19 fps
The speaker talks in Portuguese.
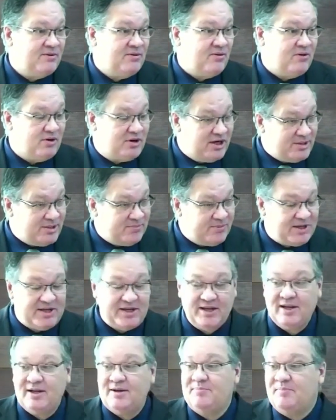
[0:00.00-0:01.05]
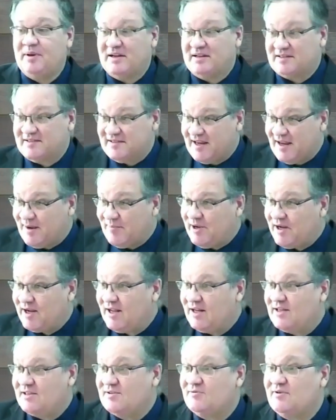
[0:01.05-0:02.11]
olha para ele, percebe
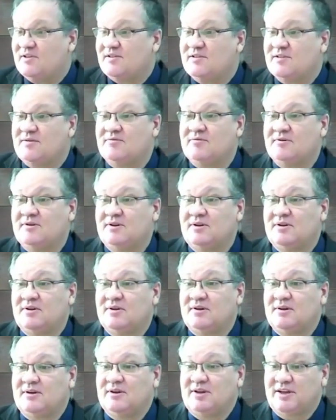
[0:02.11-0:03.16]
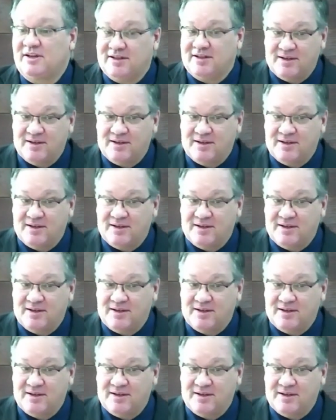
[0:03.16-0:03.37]
aquela situação e